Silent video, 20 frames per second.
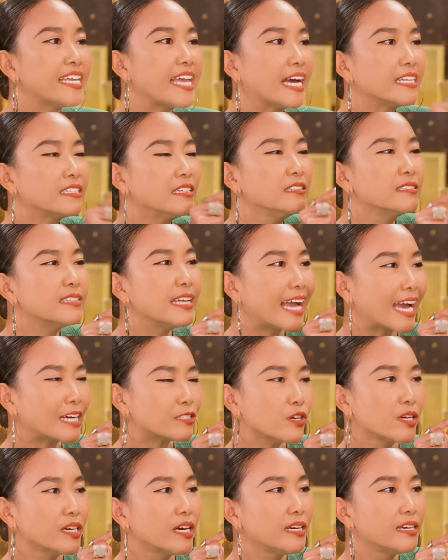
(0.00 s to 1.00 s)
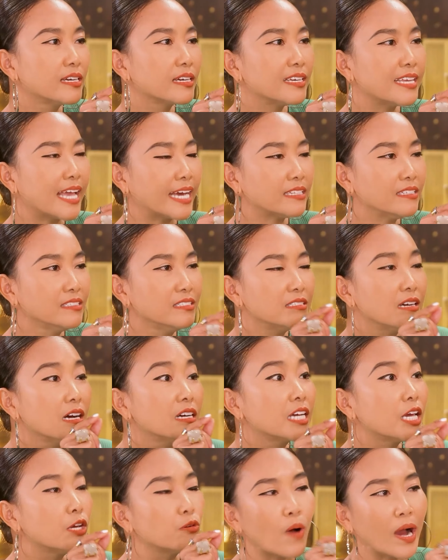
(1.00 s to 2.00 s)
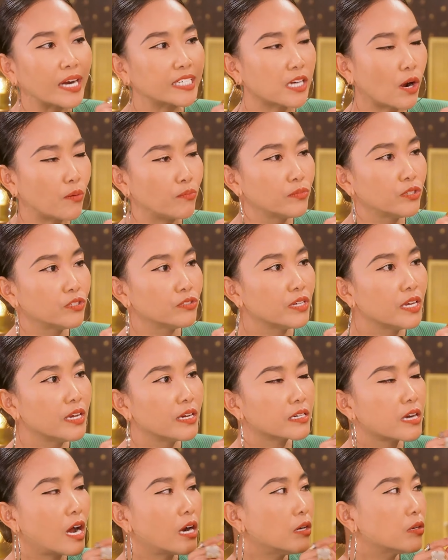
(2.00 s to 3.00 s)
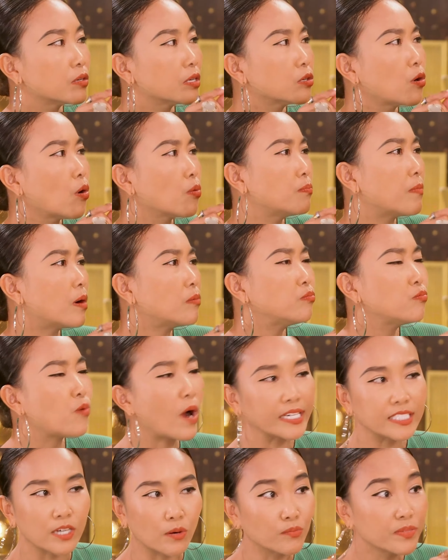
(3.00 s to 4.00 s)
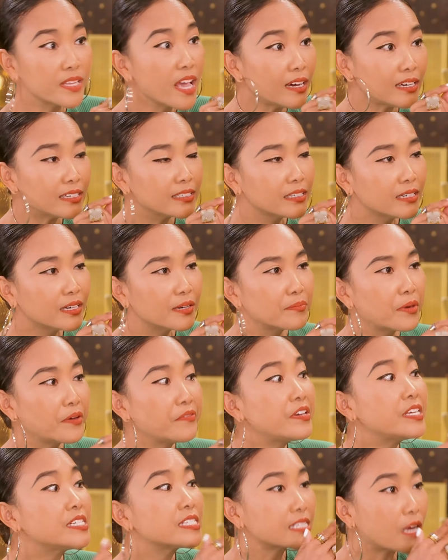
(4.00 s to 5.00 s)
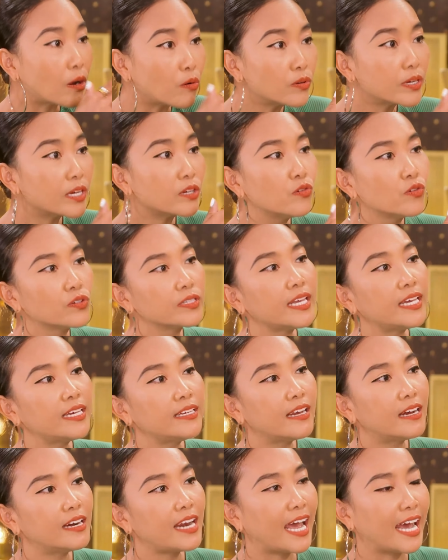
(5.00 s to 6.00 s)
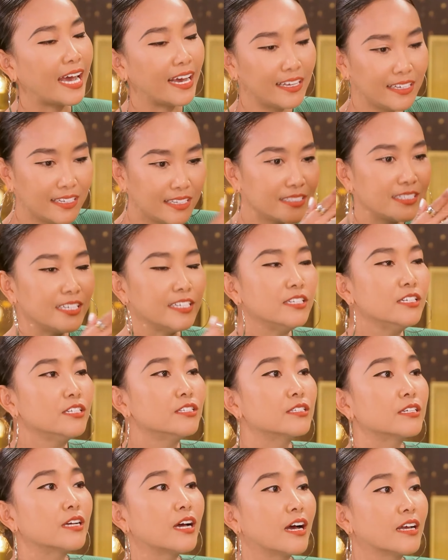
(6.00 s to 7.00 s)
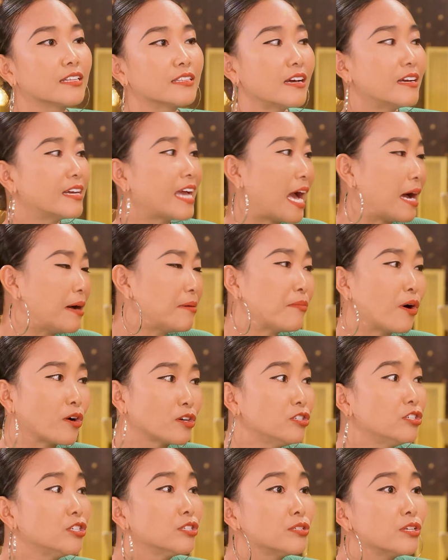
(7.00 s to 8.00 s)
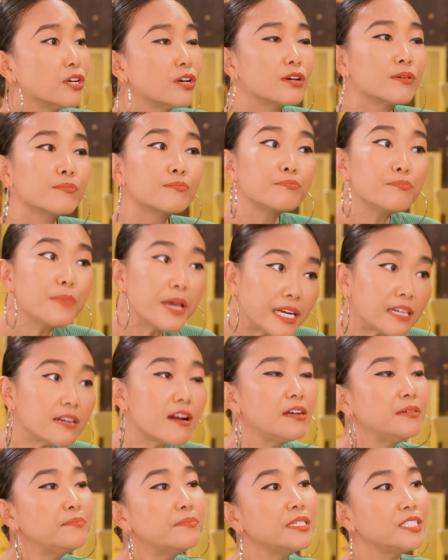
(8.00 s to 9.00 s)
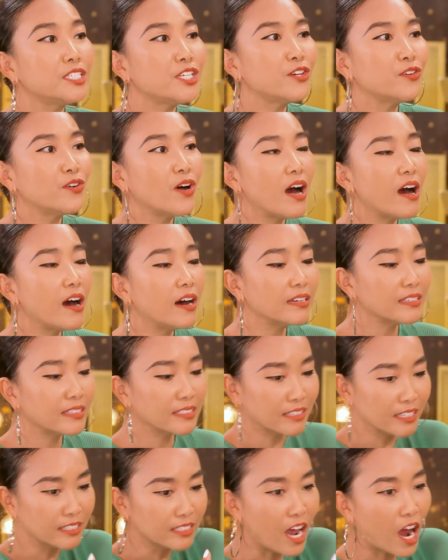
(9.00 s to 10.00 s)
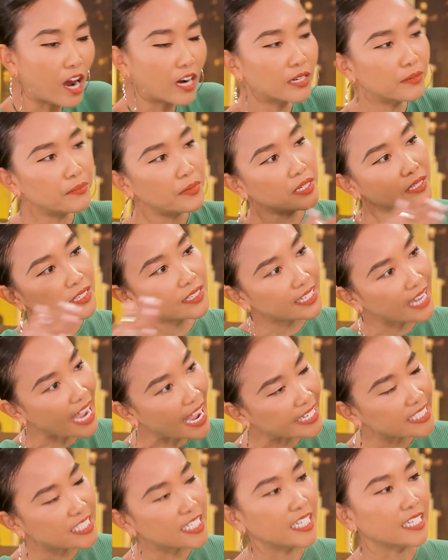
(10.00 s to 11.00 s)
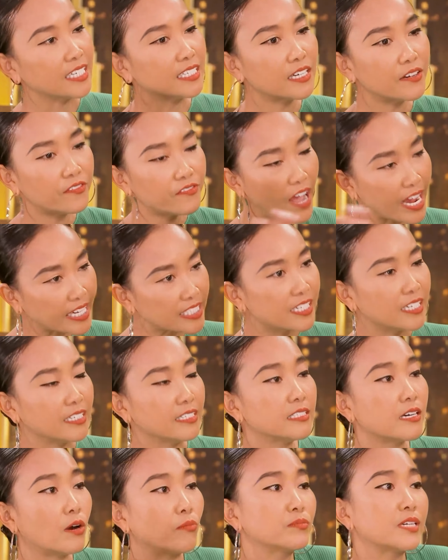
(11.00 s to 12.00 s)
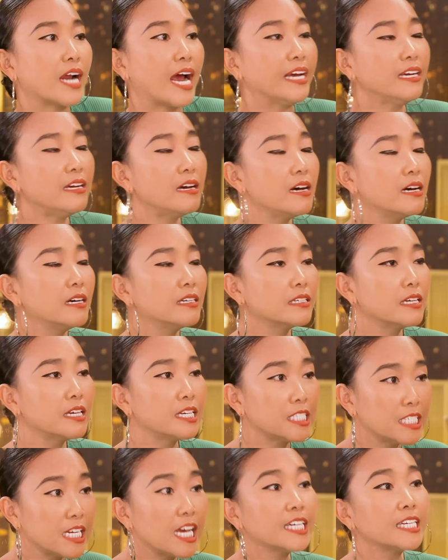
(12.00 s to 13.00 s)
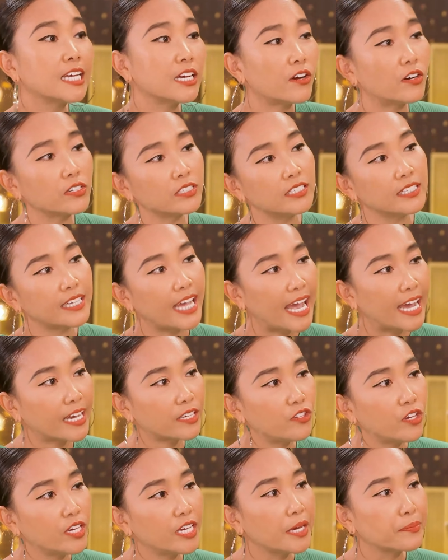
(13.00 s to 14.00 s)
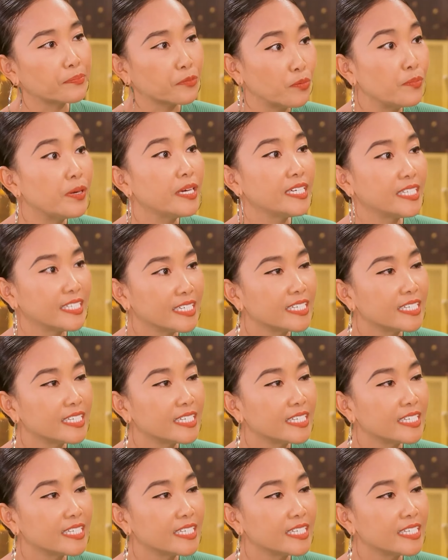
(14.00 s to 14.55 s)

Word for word: cái giải thưởng tiếng hát truyền hình là cái giải thưởng cực kỳ quan trọng luôn ừ. đó là cái cột mốc quan trọng nhất bởi vì sau cái cuộc thi đó là chị được uh, tất cả mọi người biết đến mình nhiều hơn yeah. Dạ. từ đó nó mới khai triển nó phát triển rộng rãi ừ. hơn trên cái con đường ca hát chuyên nghiệp của mình